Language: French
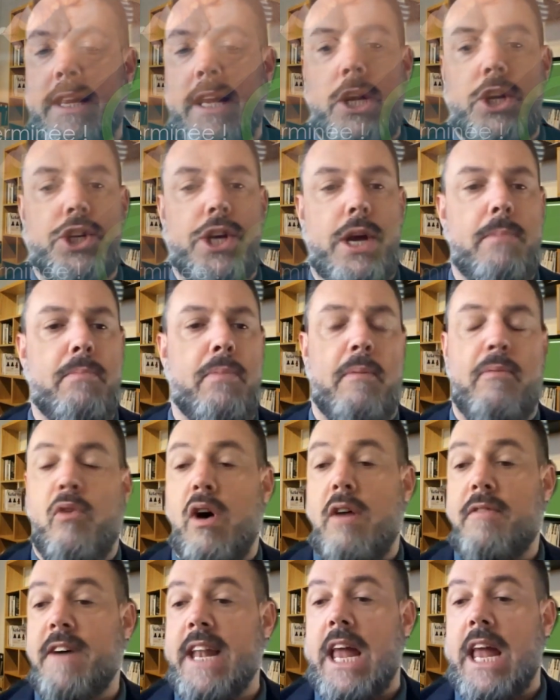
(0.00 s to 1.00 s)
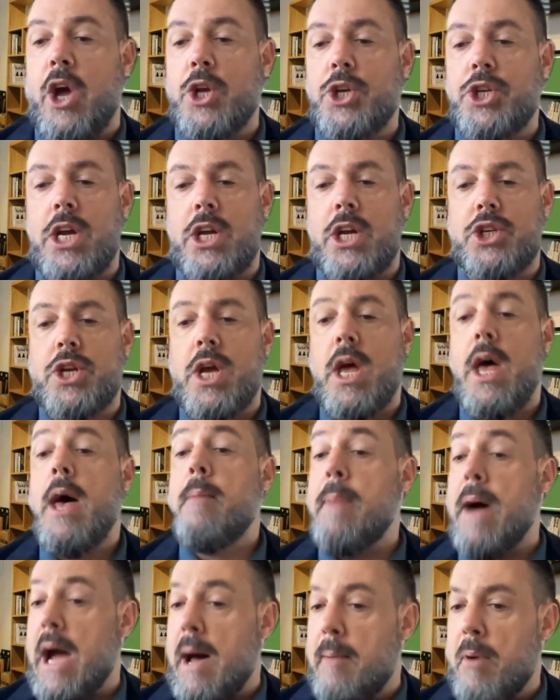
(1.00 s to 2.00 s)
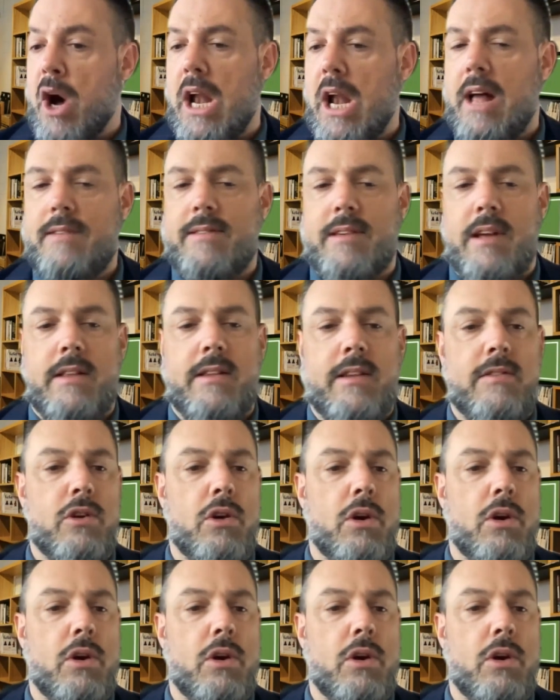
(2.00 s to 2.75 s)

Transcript: intelligents pour pouvoir faire de la recherche par rapport à la santé